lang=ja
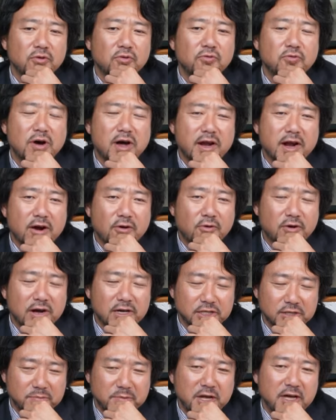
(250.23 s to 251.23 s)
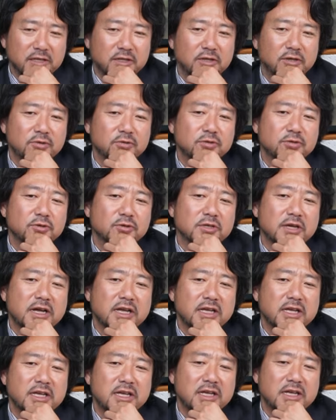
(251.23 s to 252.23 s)
グアナコカシミヤっていう素
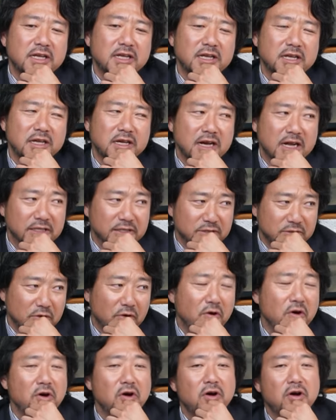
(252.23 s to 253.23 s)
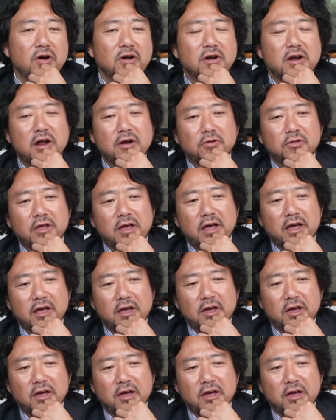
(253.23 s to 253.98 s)
材なんですよ。なので